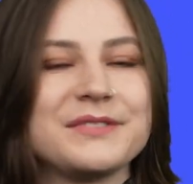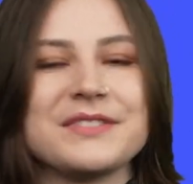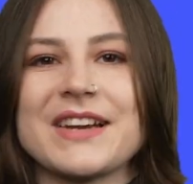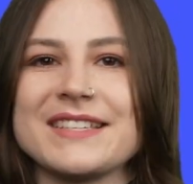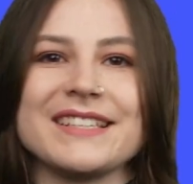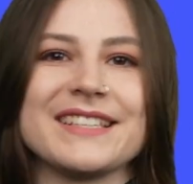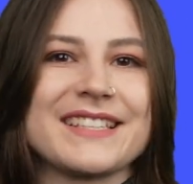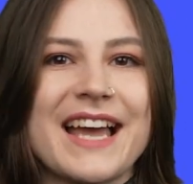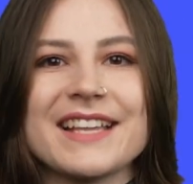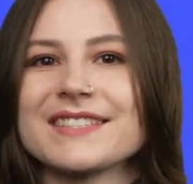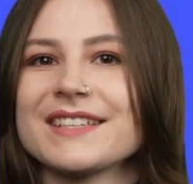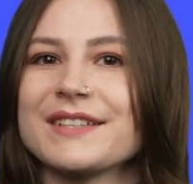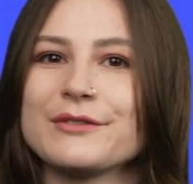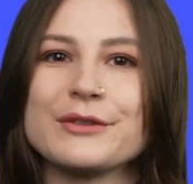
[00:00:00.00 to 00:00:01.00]
weiß nicht,
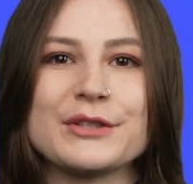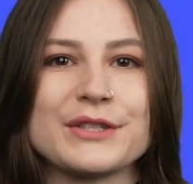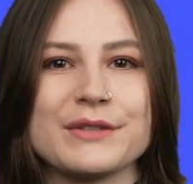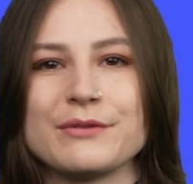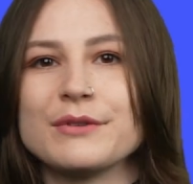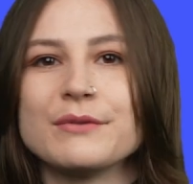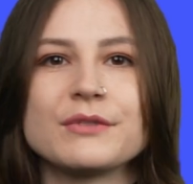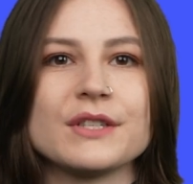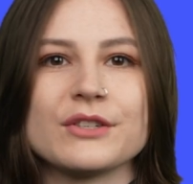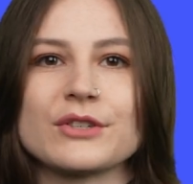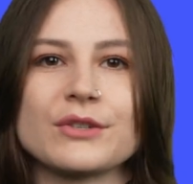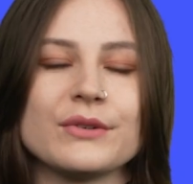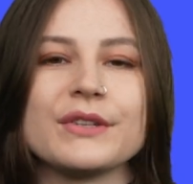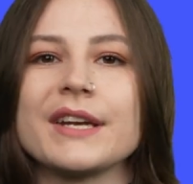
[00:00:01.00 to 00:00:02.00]
13, 14, 15
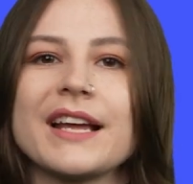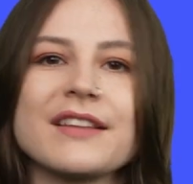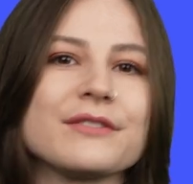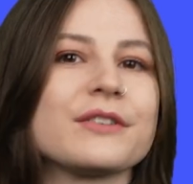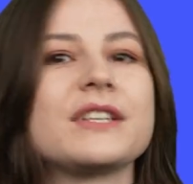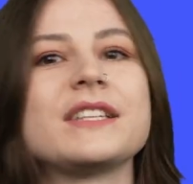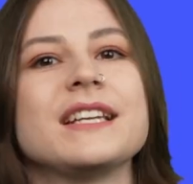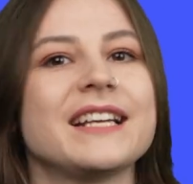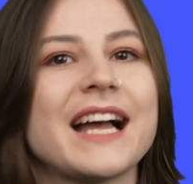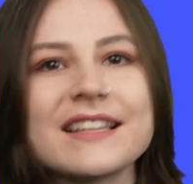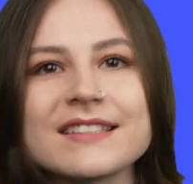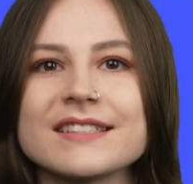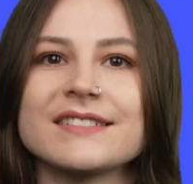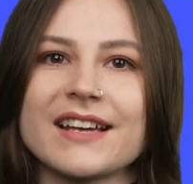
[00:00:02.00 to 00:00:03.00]
Stunden, also wirklich den
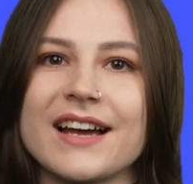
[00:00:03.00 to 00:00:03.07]
ganzen